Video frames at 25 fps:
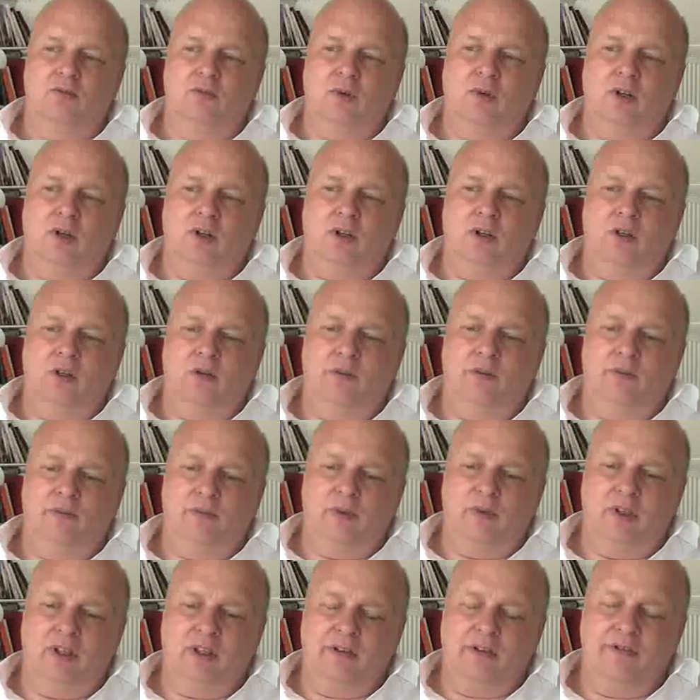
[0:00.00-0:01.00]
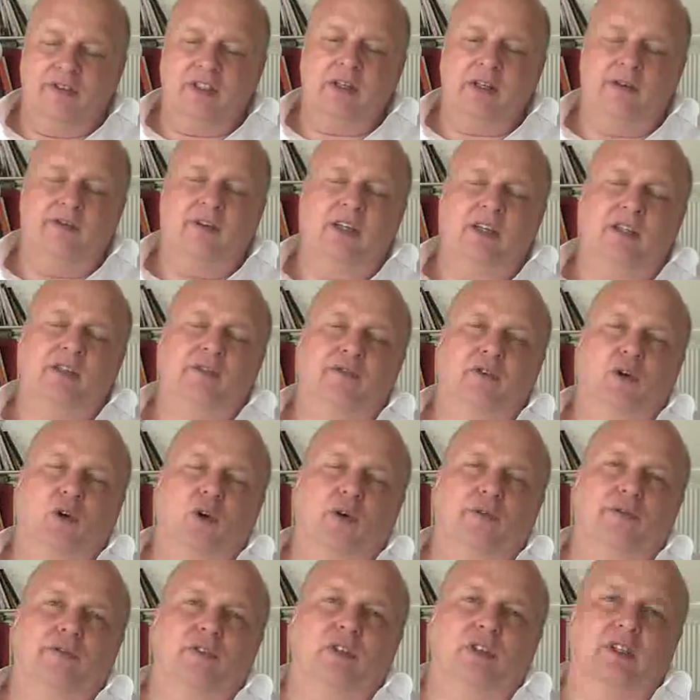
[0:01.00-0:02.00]
äh, in gewisser Weise
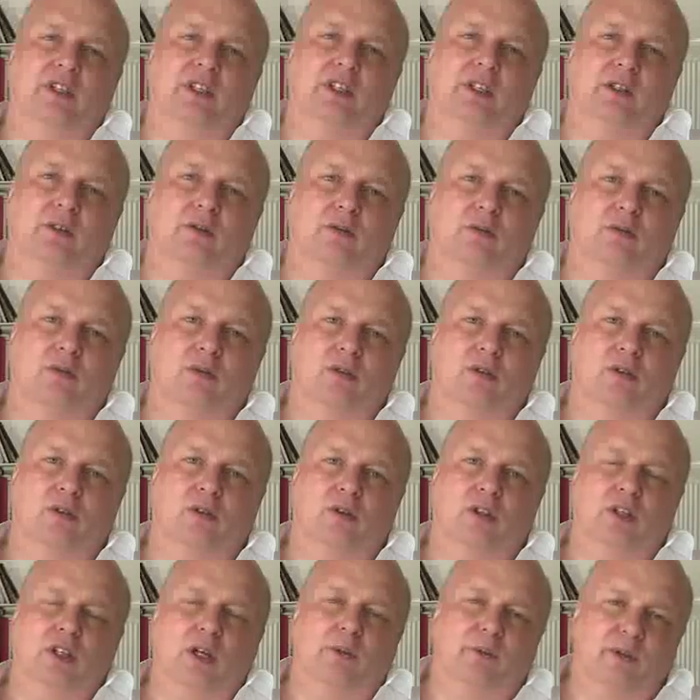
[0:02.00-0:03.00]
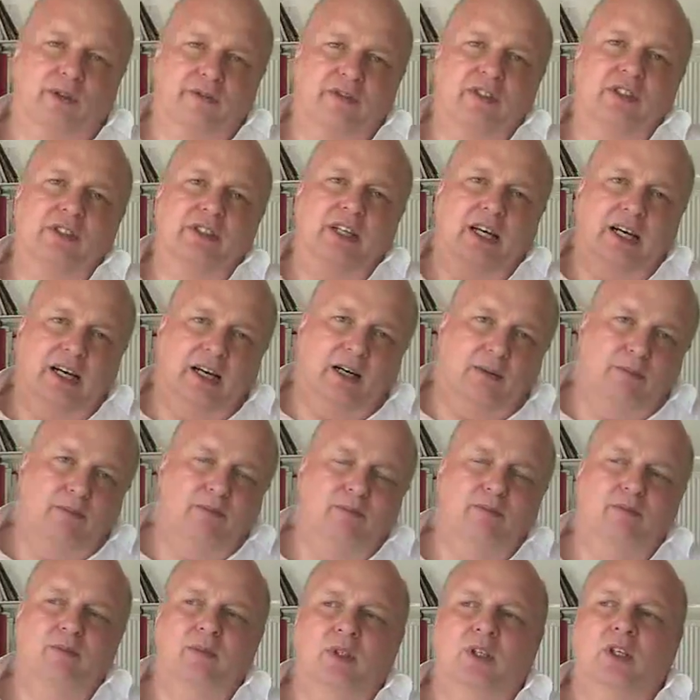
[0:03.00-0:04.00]
veröffentlicht, in einem gewissen
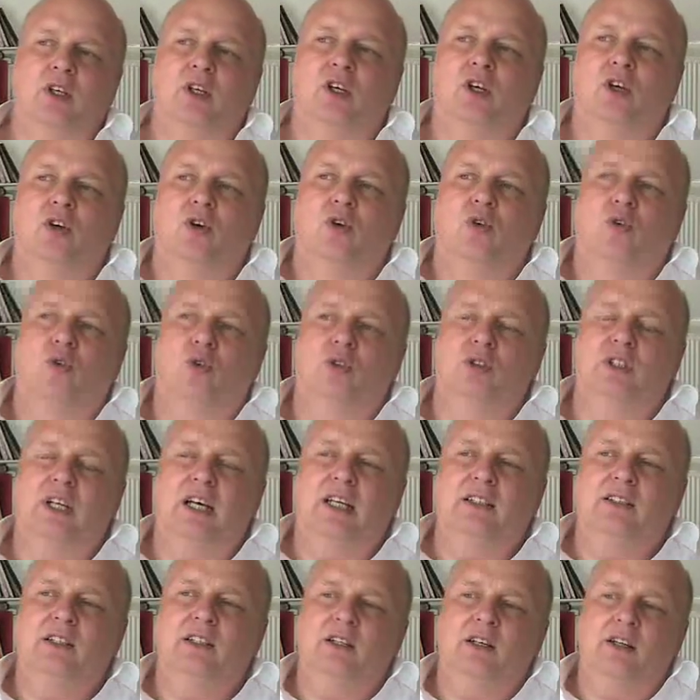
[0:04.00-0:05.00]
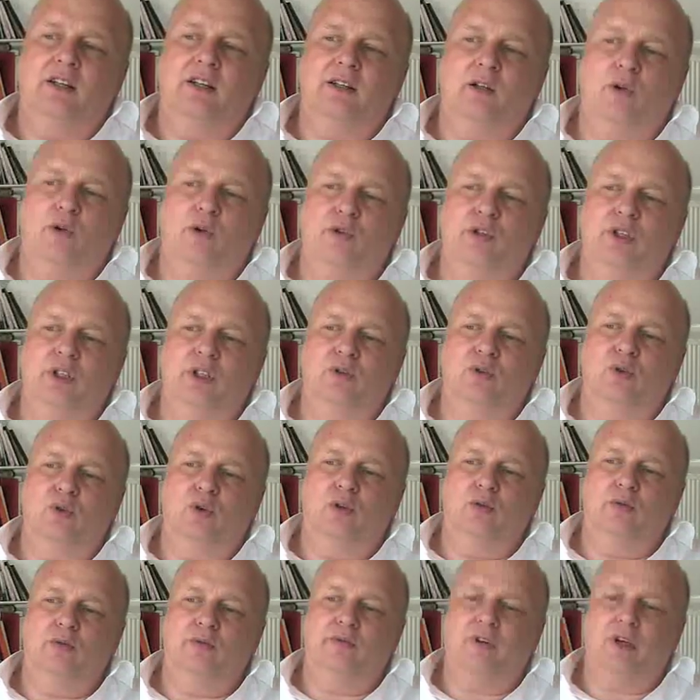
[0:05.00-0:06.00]
Rahmen und andere das auch sehen
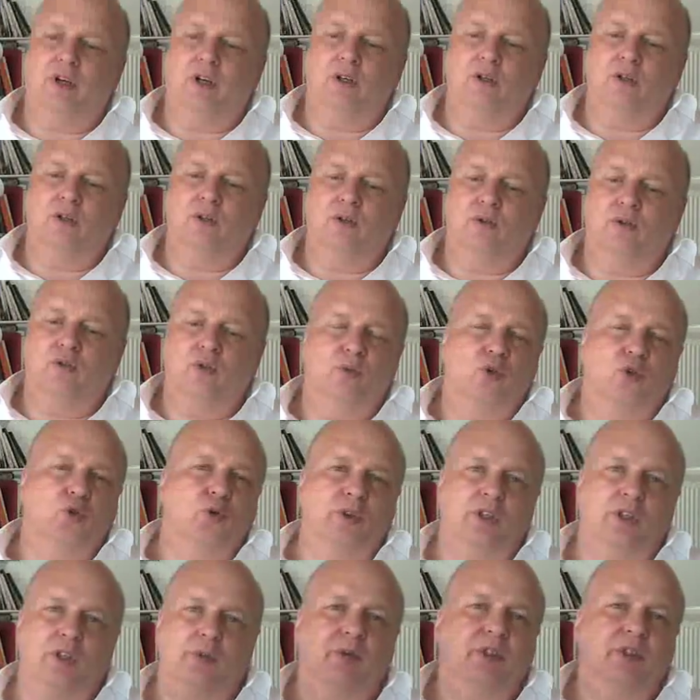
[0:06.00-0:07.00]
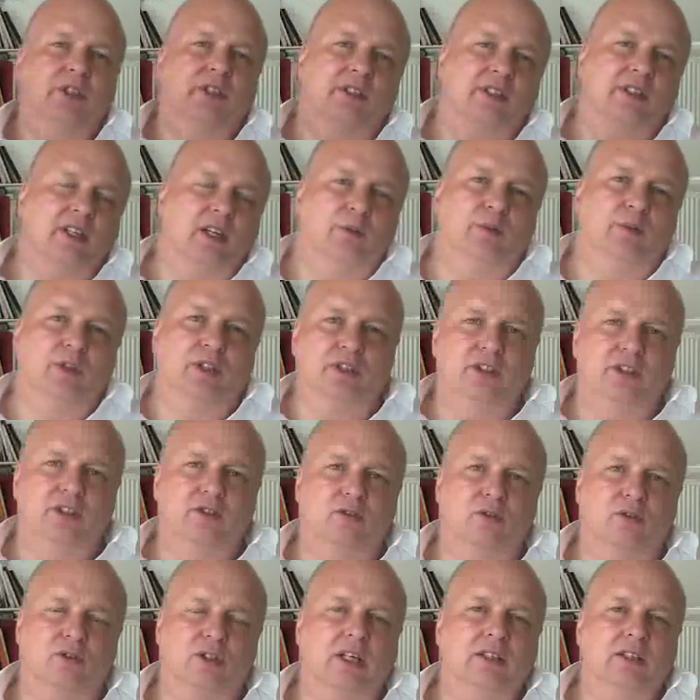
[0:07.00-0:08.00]
können, weil zum Beispiel ich bin jetzt gerade bei
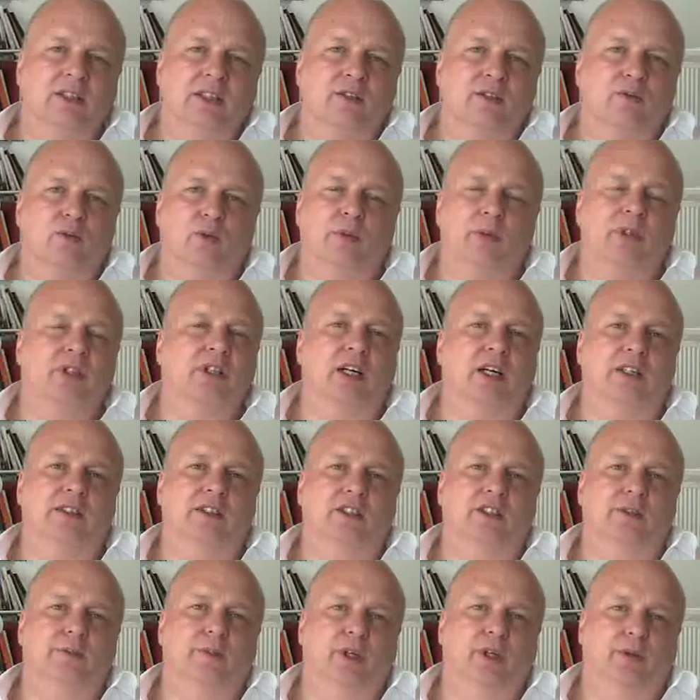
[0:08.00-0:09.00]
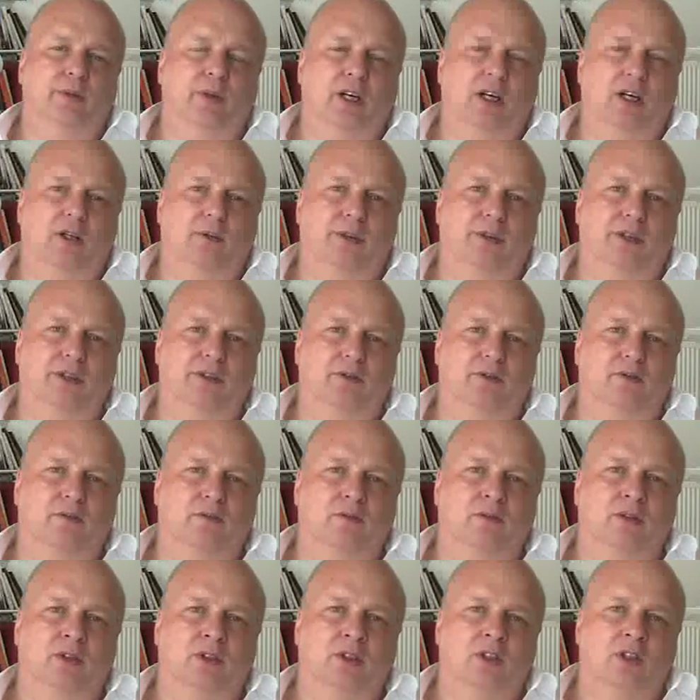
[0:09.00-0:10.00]
Ihnen und kann jetzt im Moment keine E-Mail bearbeiten.
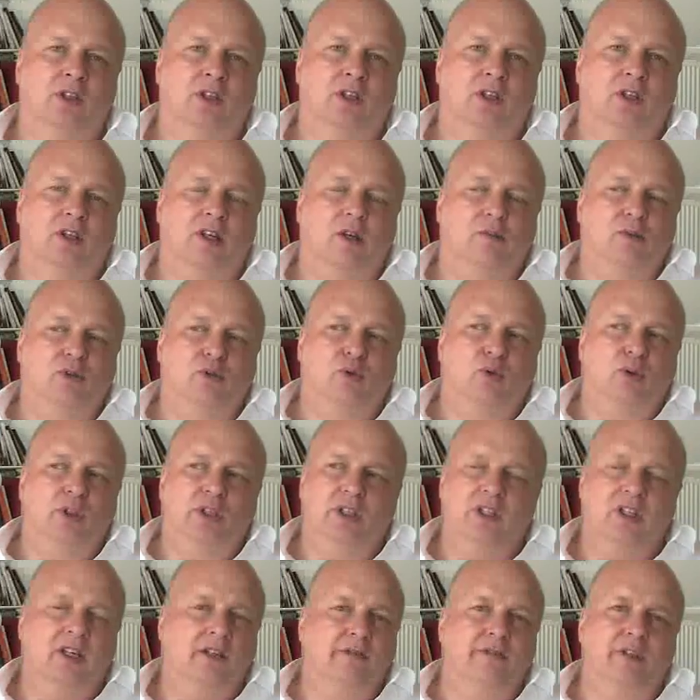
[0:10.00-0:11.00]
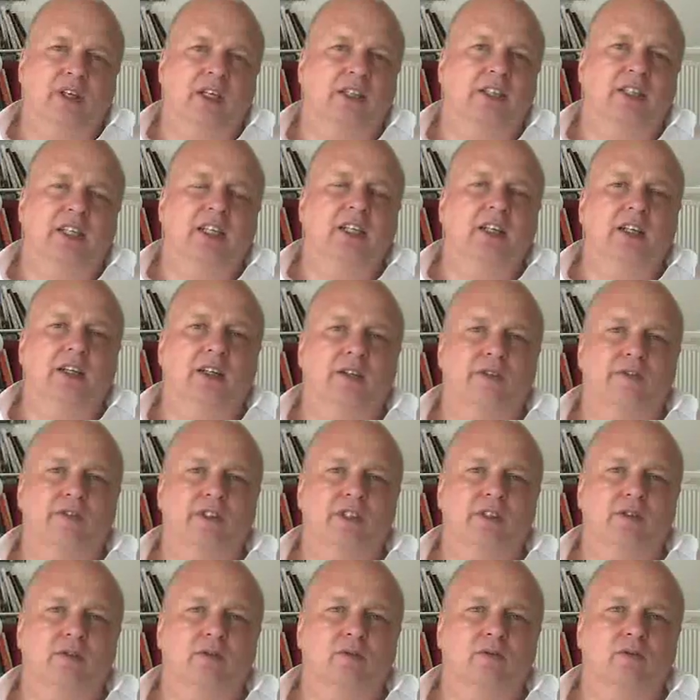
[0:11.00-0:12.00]
Mhm. Aber ein Kollege hat vielleicht ähnliches
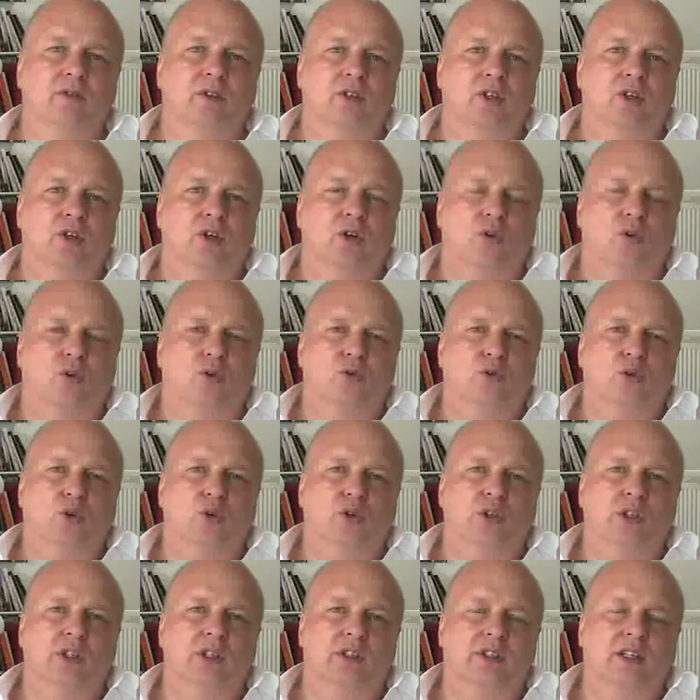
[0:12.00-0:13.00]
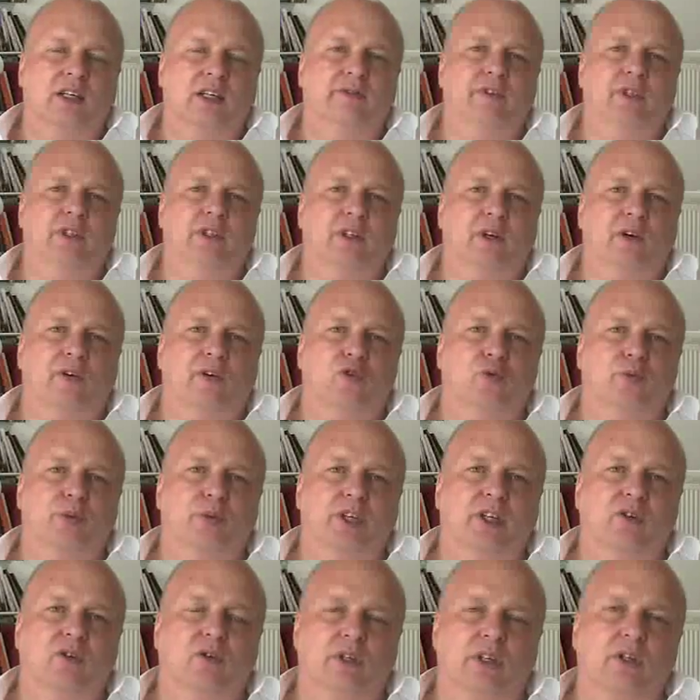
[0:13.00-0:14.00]
Wissen und könnte jetzt einfach
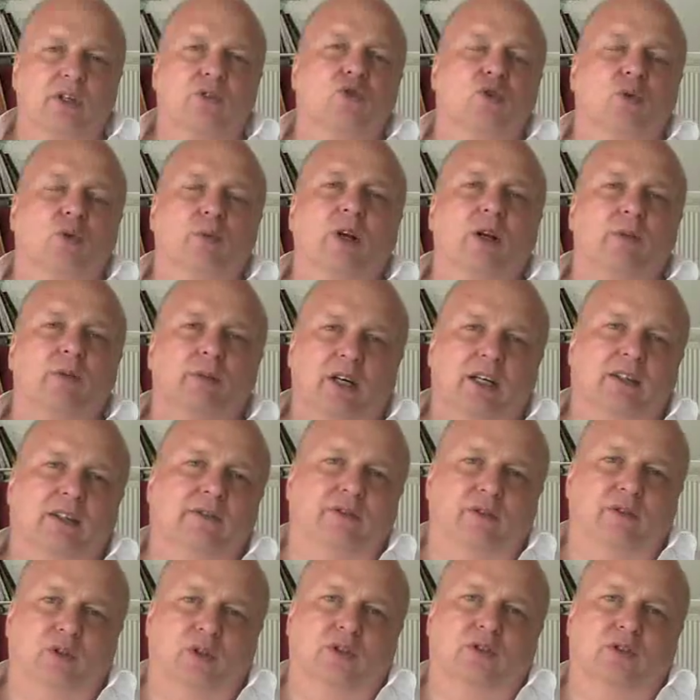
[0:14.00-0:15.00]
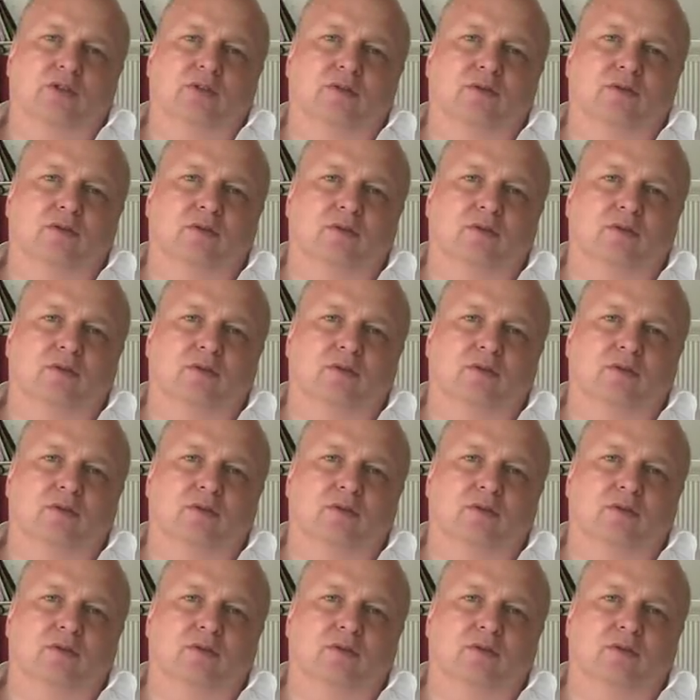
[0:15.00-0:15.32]
draufspringen und das schon mal beantworten.